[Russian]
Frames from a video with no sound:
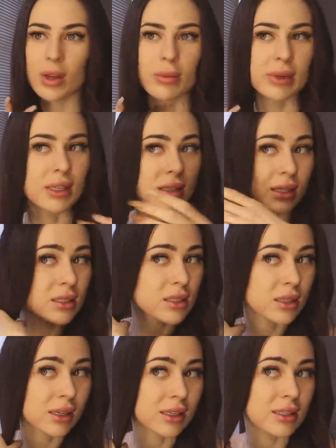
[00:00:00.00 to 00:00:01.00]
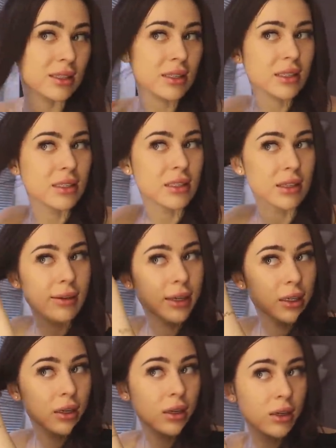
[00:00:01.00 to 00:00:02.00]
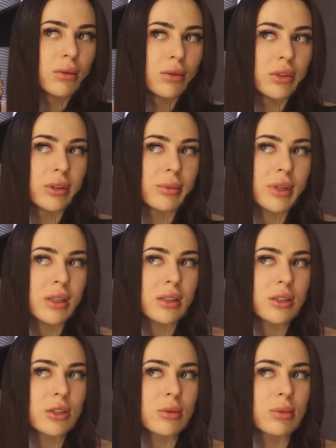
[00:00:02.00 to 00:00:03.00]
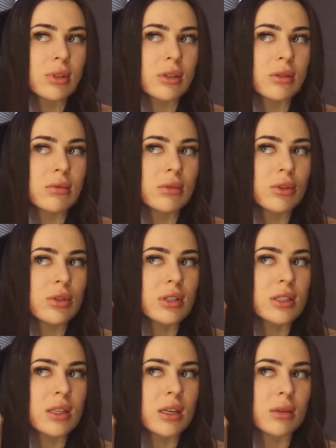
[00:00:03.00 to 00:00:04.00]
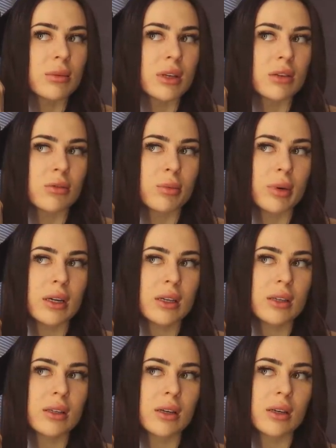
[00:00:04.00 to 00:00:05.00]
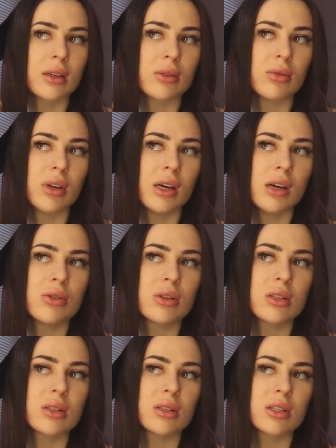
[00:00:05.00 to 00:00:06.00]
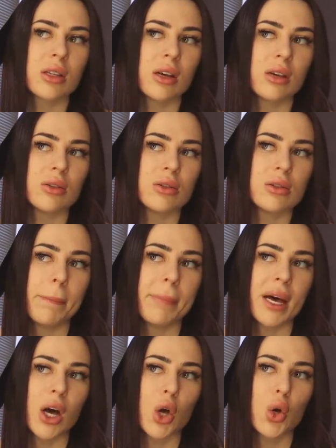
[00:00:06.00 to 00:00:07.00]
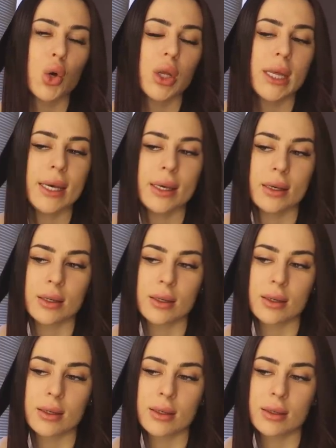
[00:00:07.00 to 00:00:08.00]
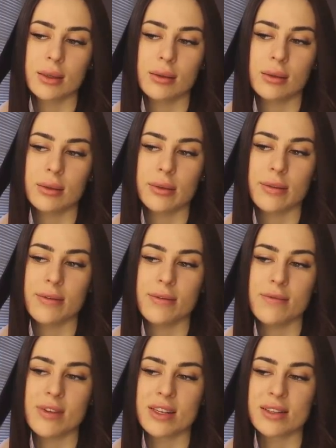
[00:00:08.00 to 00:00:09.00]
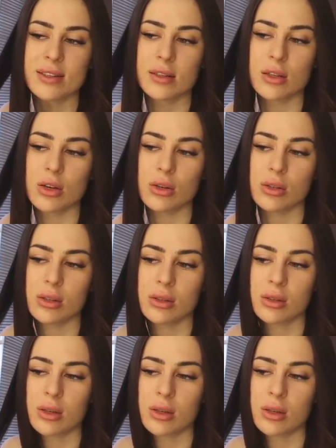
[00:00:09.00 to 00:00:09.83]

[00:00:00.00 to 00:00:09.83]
Понятное дело, так не делается, наверное. Вот, и мне надо, чтобы кто-то снял меня в парке, как я гуляю, наслаждаюсь погодой, весной.